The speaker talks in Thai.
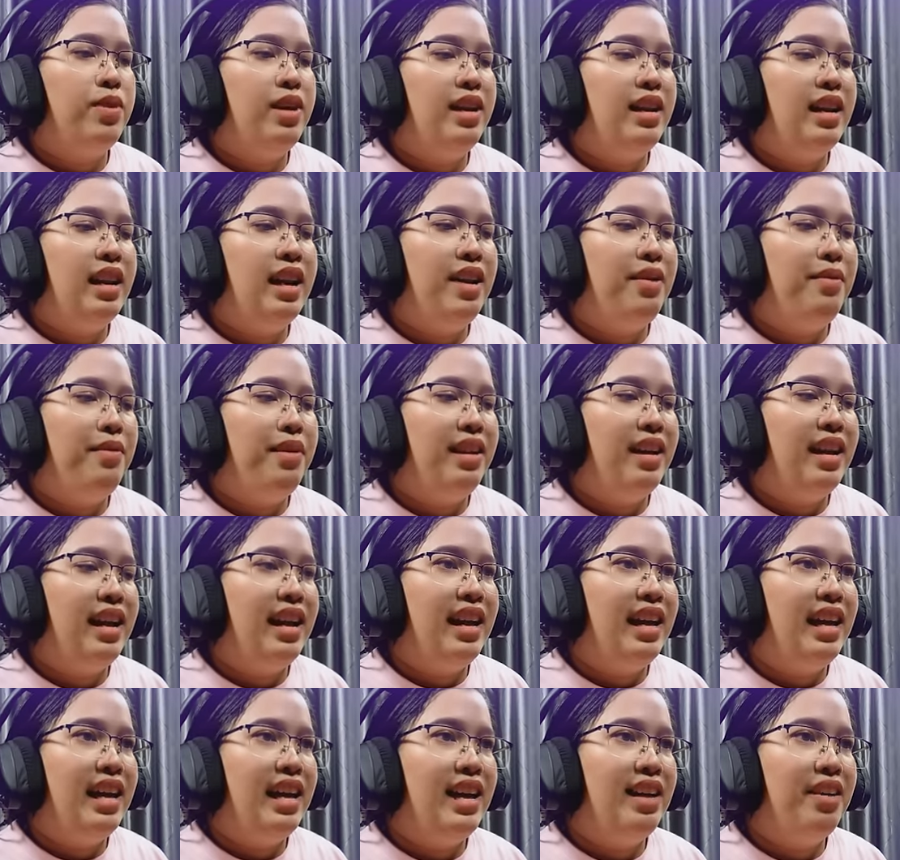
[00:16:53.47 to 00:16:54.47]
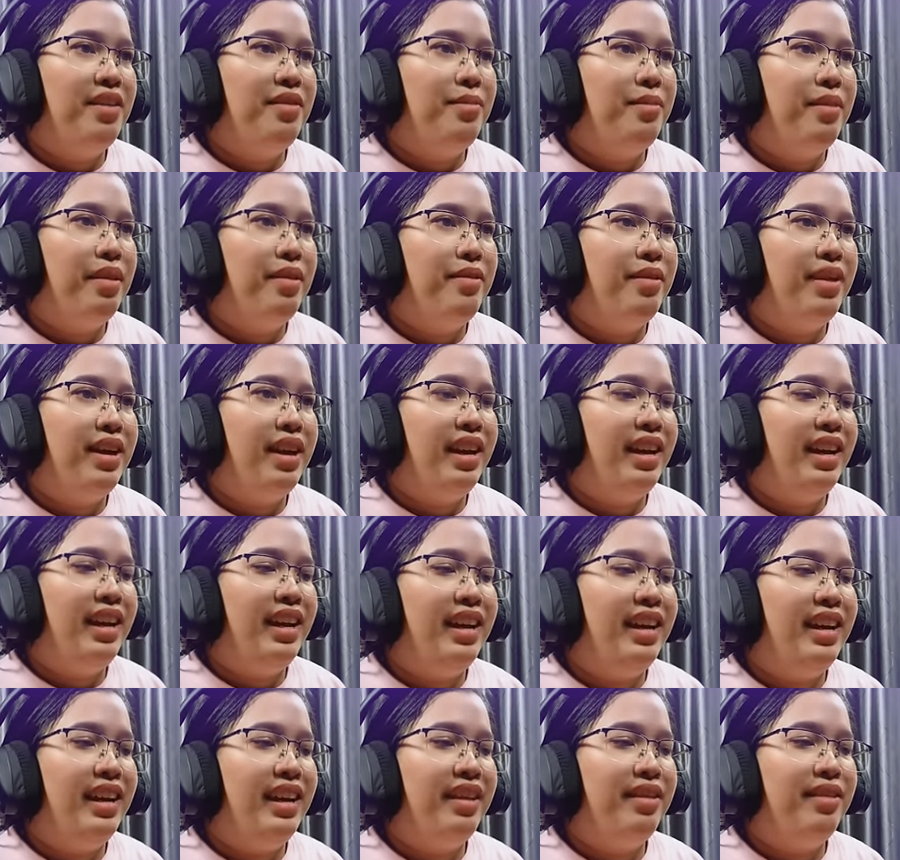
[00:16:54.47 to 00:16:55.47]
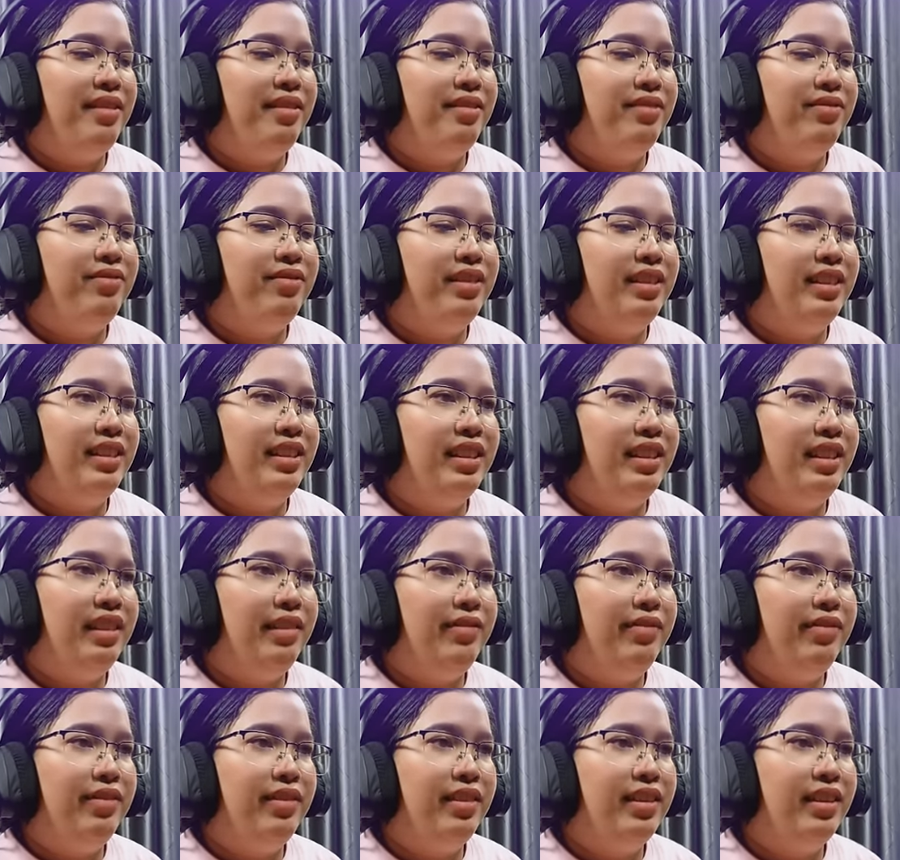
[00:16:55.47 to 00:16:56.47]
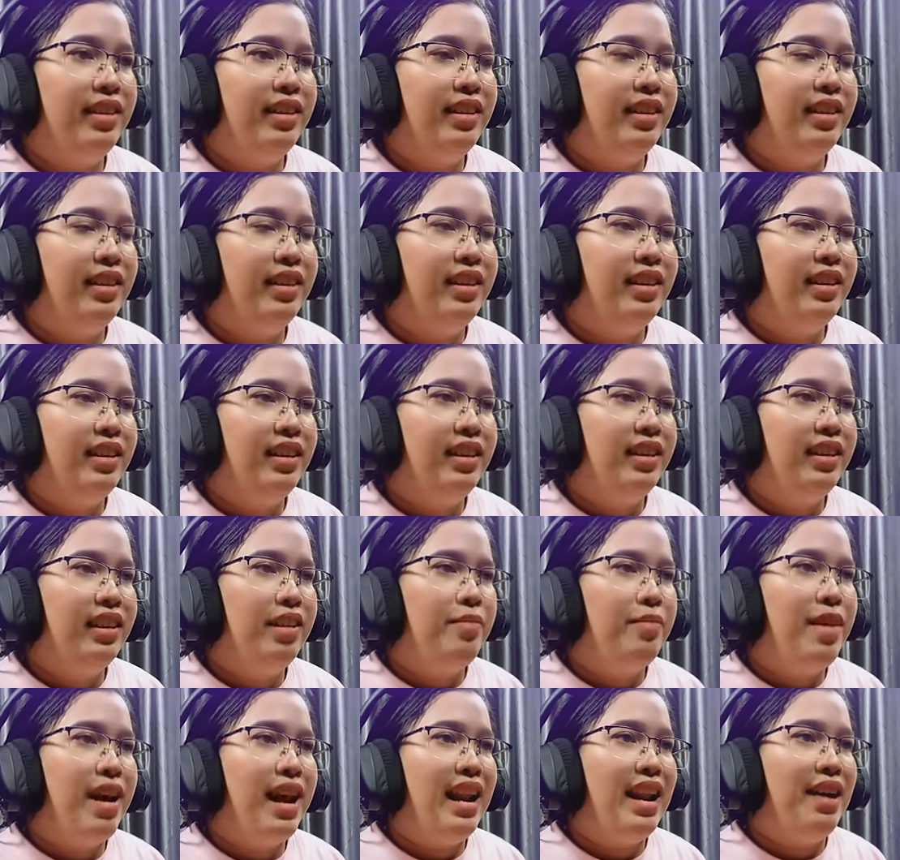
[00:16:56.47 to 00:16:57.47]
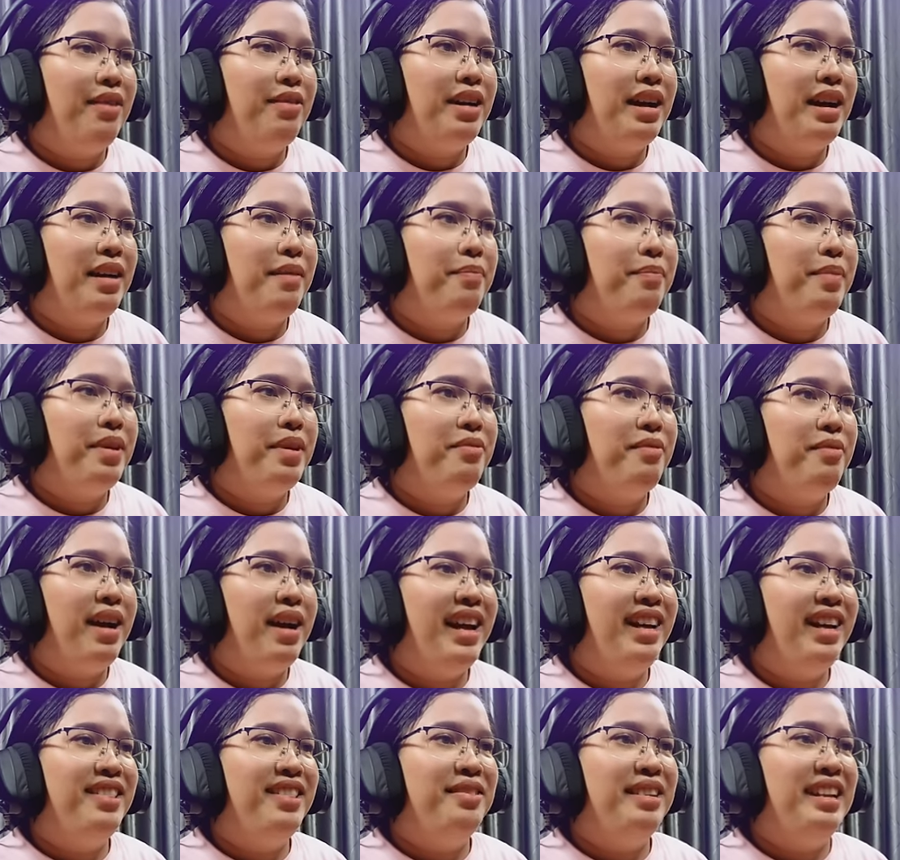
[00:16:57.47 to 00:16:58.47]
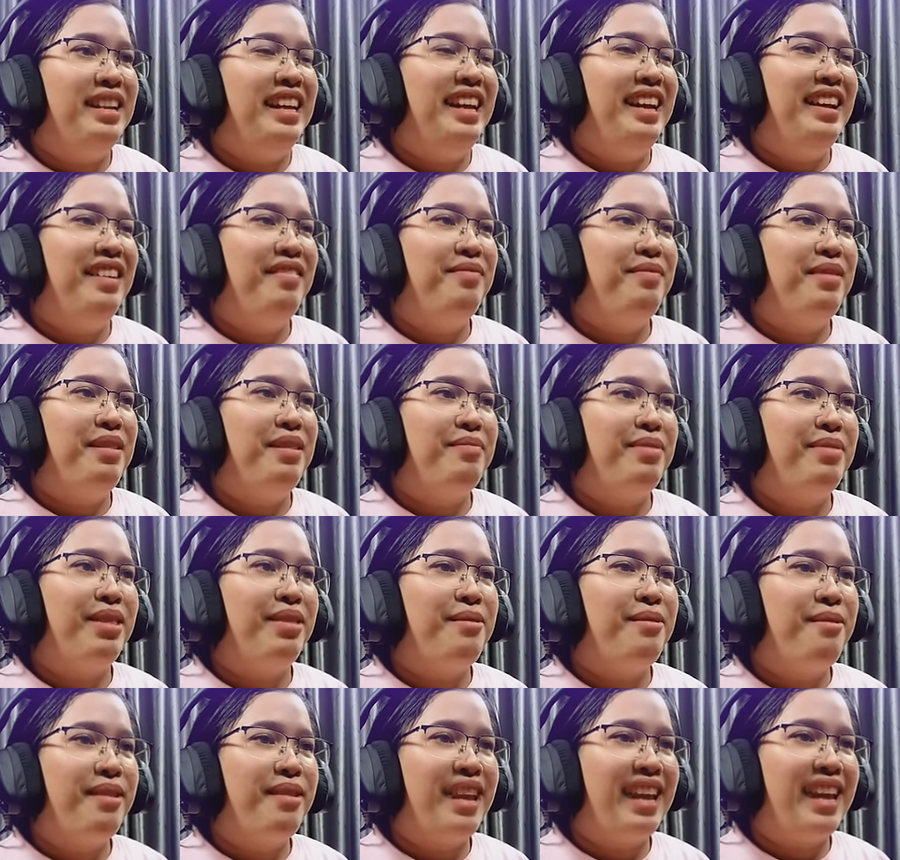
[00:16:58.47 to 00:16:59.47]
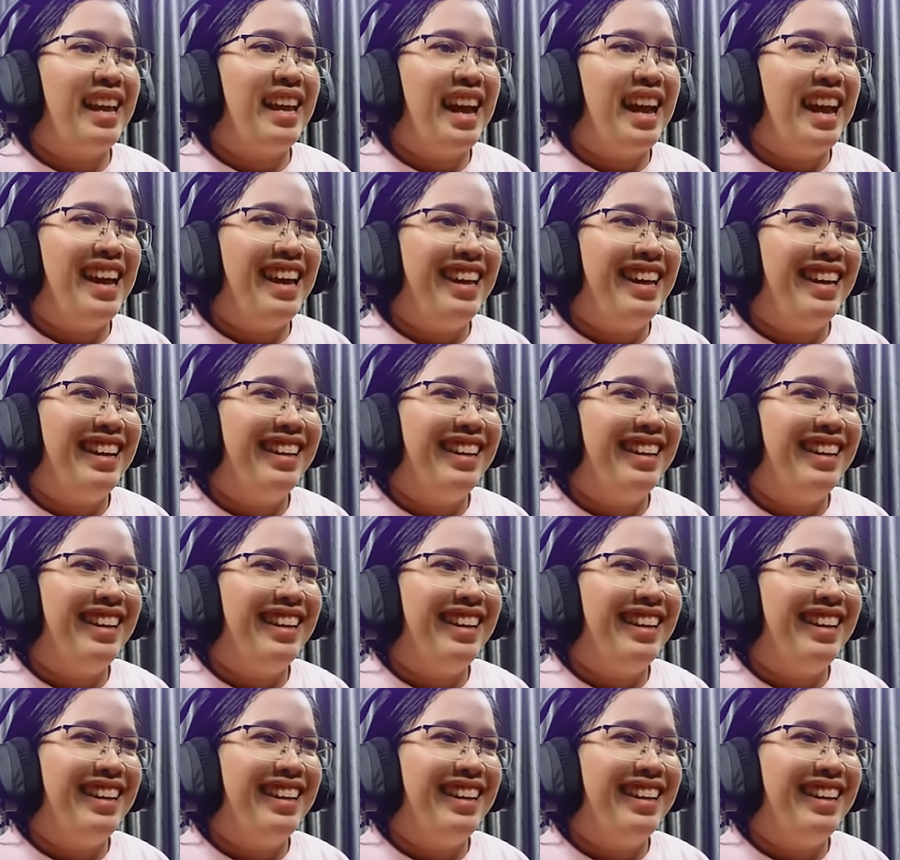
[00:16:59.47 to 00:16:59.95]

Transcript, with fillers: วิ่งแล้ววิ่งแล้วมาแววปึ๊บที่บ้านเราค่ะปิดไว้ตรงนี้เป็นประตูง่า